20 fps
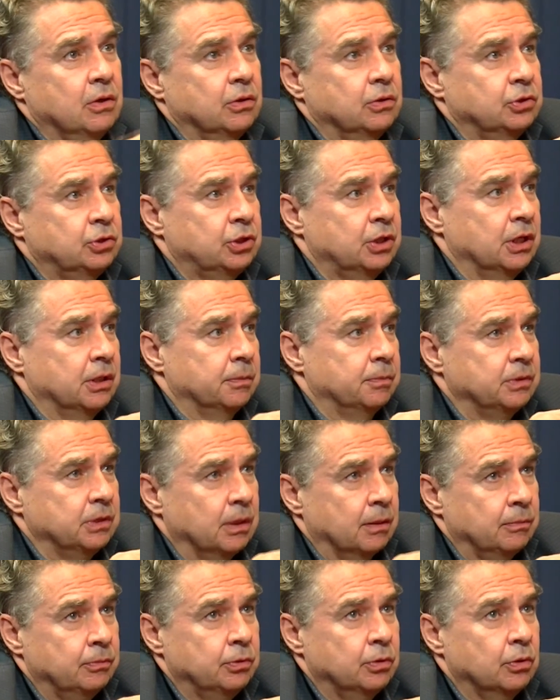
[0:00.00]

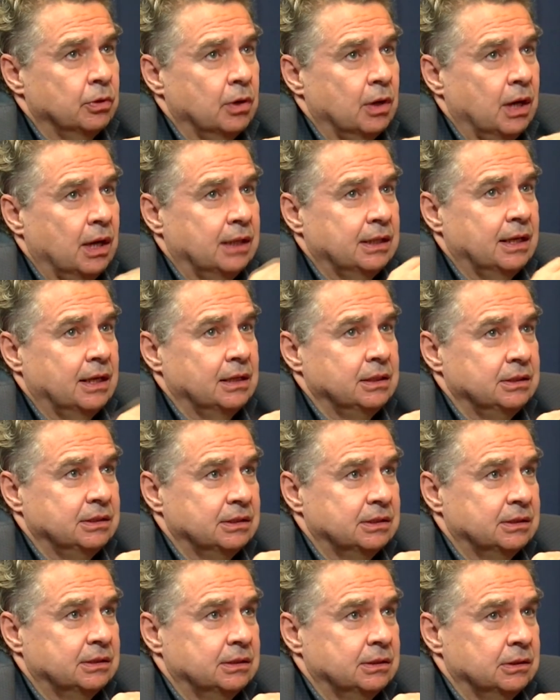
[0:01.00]
sierpnia Biuro
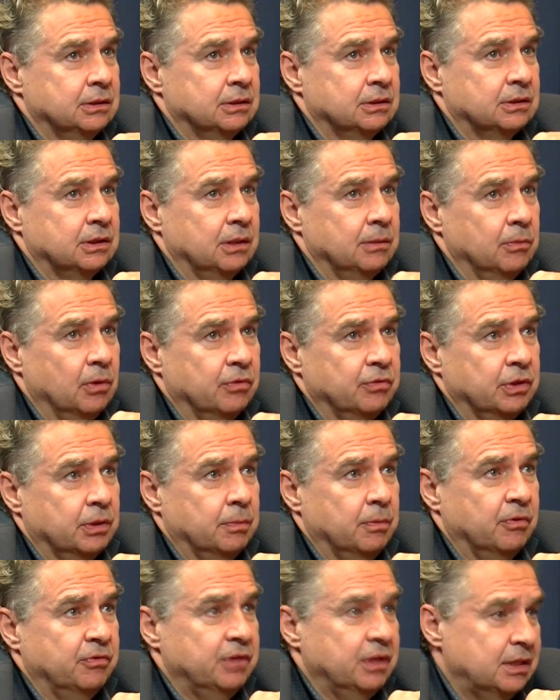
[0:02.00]
Analiz y, Sejmowych
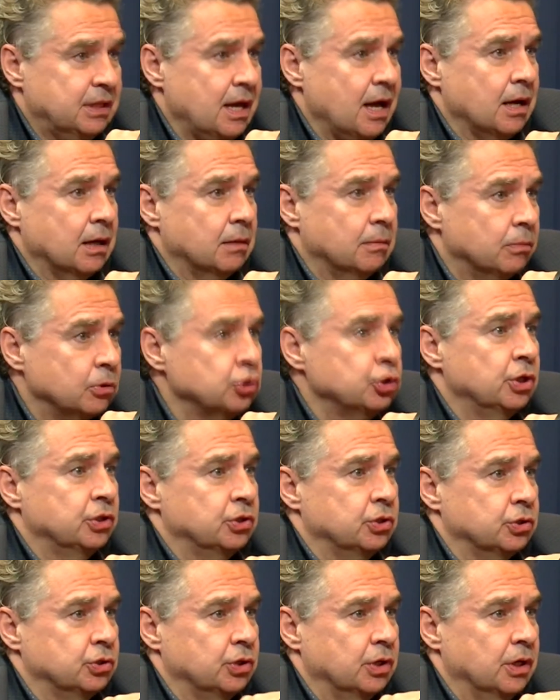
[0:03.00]
powie tak,
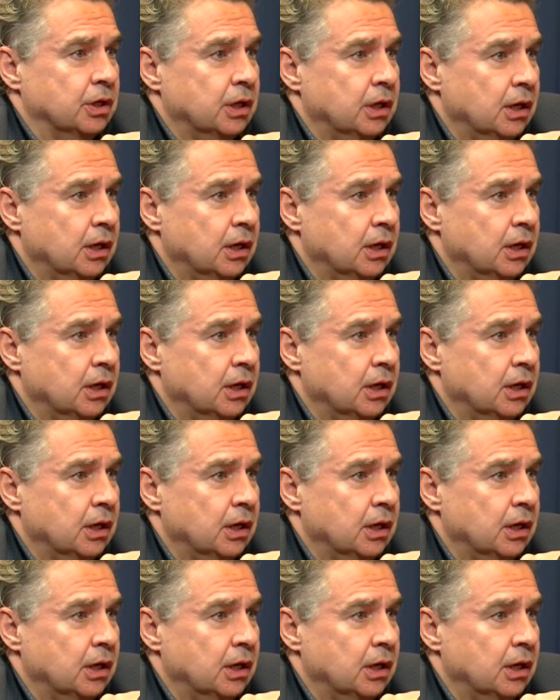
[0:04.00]
możecie się,